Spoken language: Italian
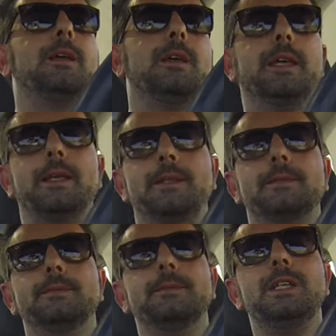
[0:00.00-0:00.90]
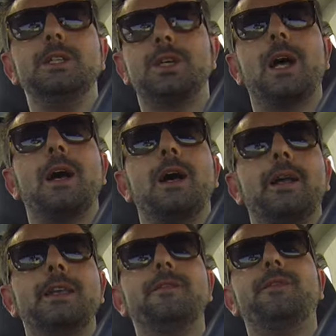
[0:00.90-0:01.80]
eh, Ninja
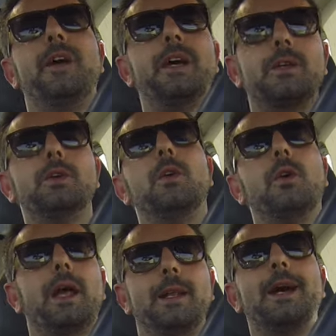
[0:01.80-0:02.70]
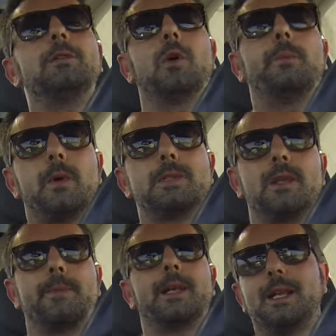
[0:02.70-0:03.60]
Inferno è nato
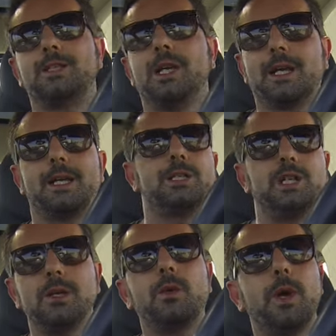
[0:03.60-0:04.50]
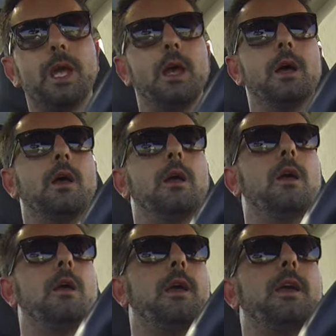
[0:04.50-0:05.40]
apposta per la GH5
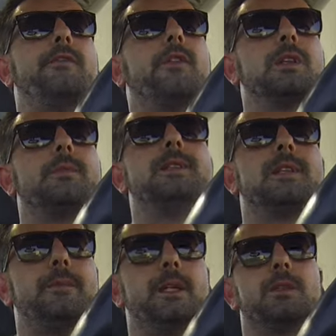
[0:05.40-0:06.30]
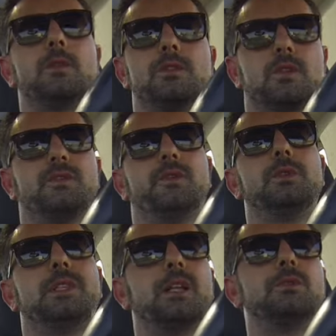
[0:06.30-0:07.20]
e fondamentalmente lo sto
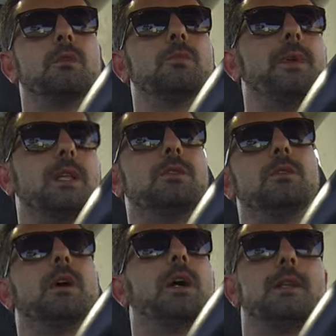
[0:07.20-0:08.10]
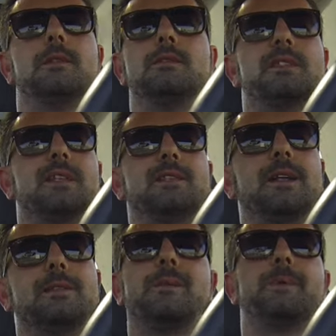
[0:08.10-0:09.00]
sfruttando al momento al
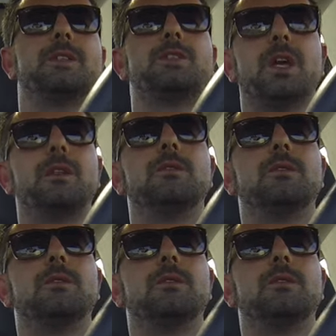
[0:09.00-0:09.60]
70%.